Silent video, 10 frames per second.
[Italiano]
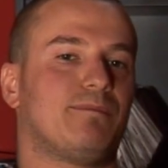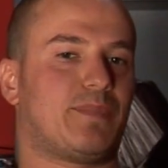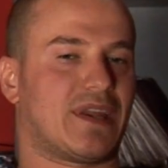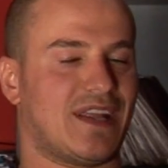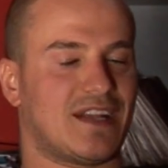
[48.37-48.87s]

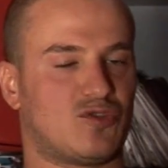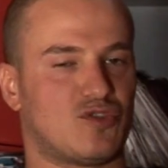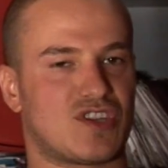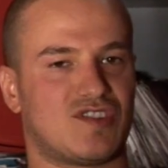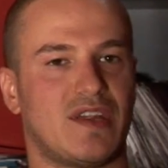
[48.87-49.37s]
per gli anni
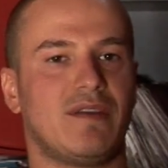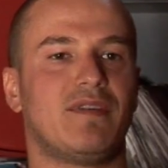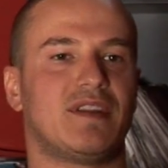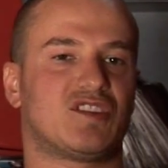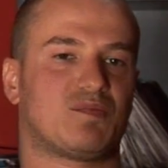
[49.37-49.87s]
successivi
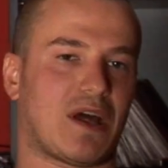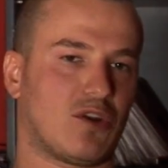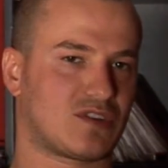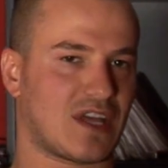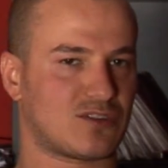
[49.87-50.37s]
viene
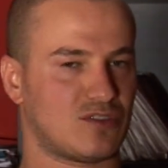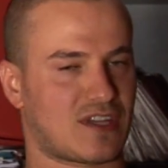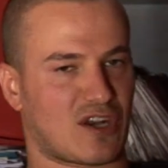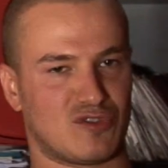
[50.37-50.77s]
sballottato in tre